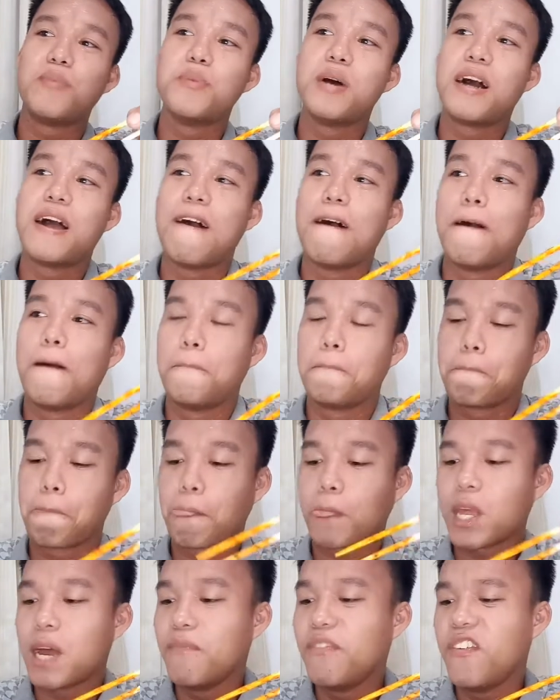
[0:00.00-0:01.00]
ng mga
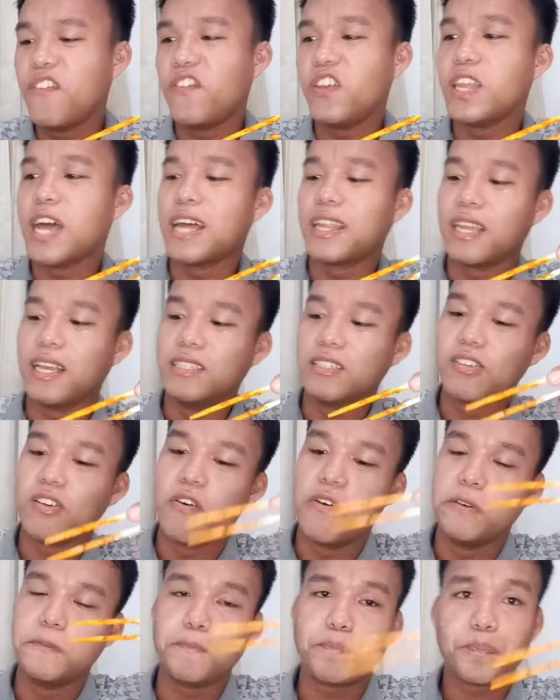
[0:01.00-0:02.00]
kabifi natin.
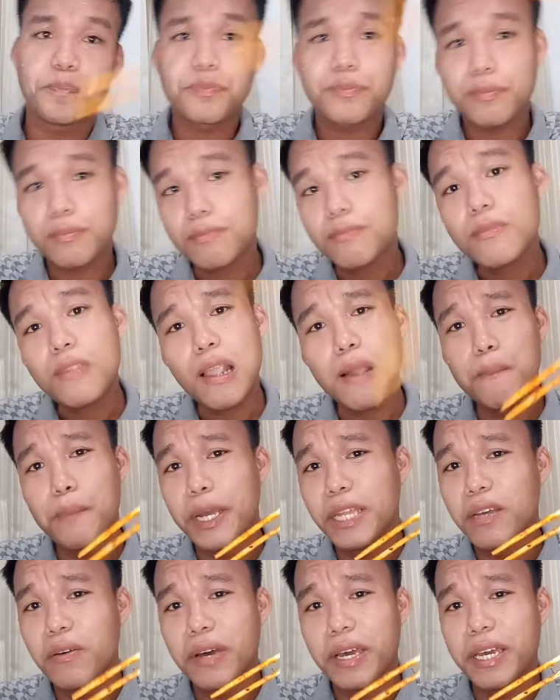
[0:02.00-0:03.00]
So,
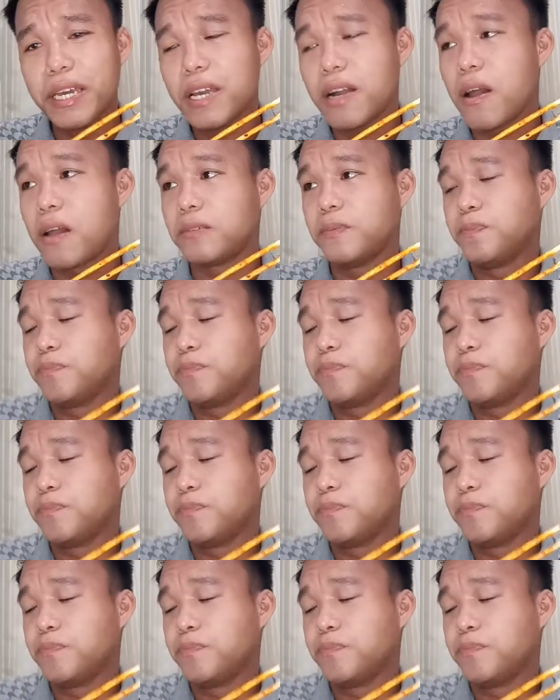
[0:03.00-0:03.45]
by the way,